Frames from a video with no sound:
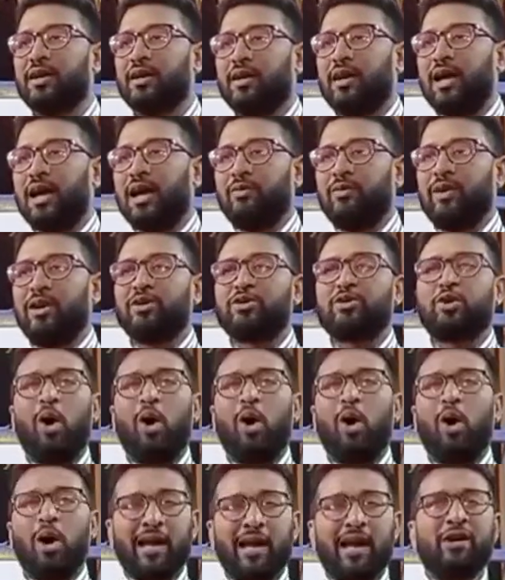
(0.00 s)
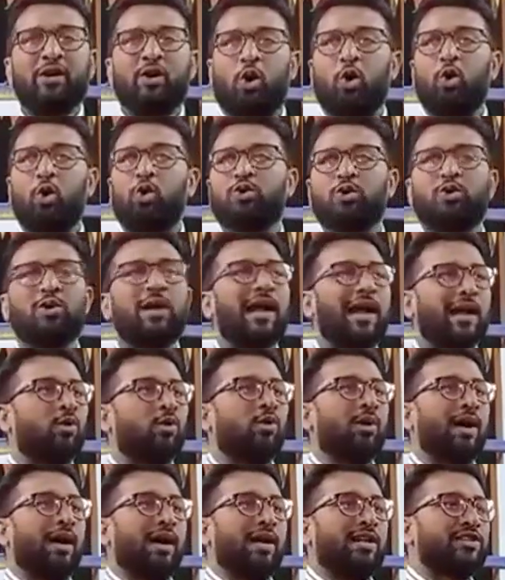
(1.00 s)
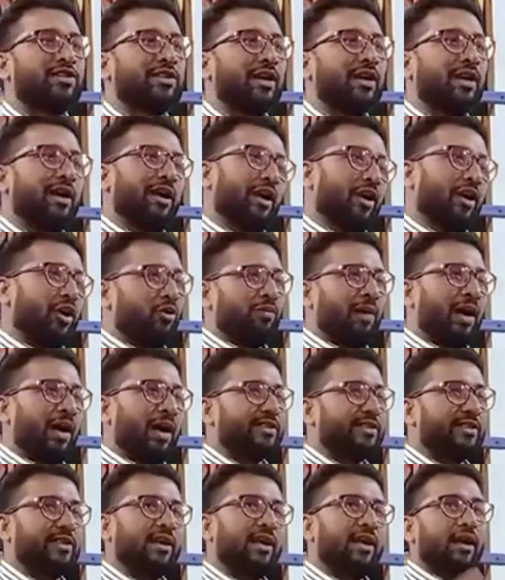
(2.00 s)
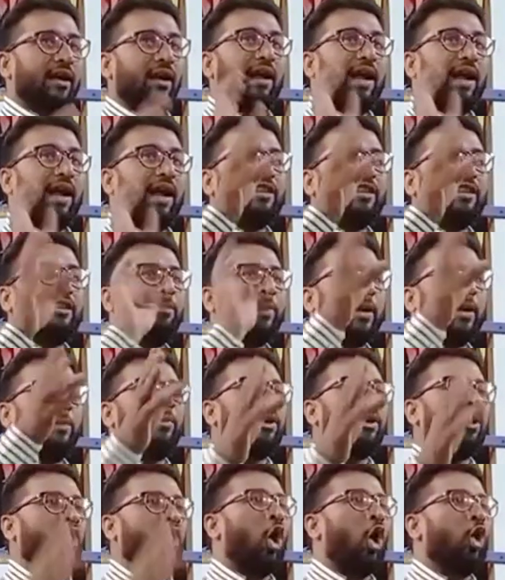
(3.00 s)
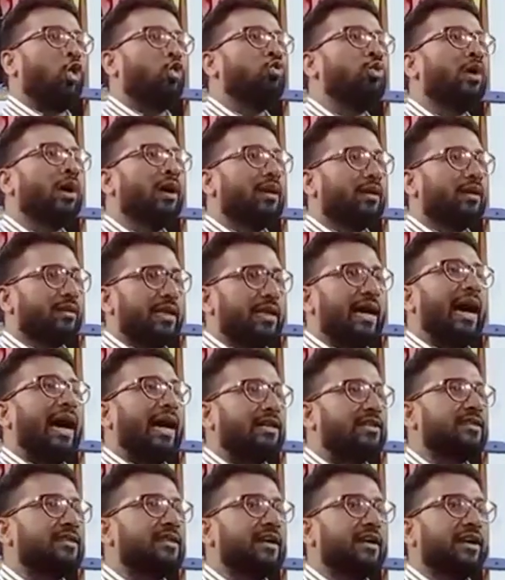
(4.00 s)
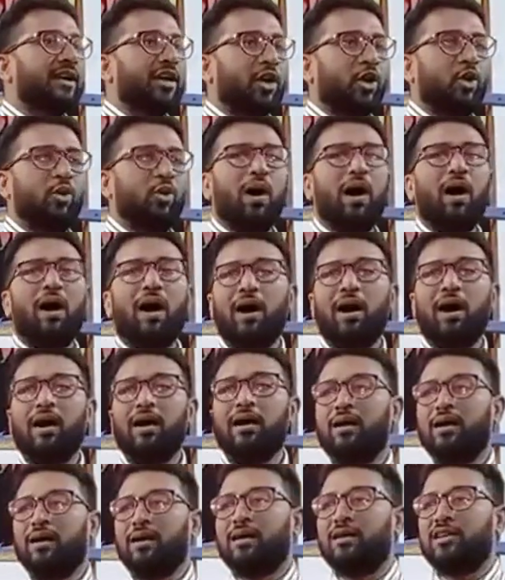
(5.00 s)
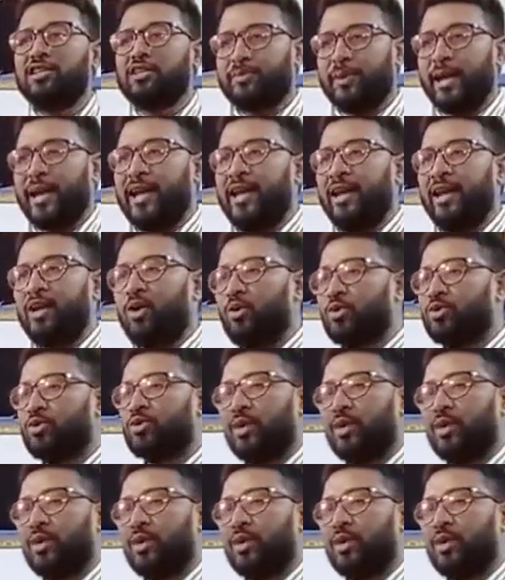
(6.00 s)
and we are talking in Urdu language, you must let the people know that you are speaking Urdu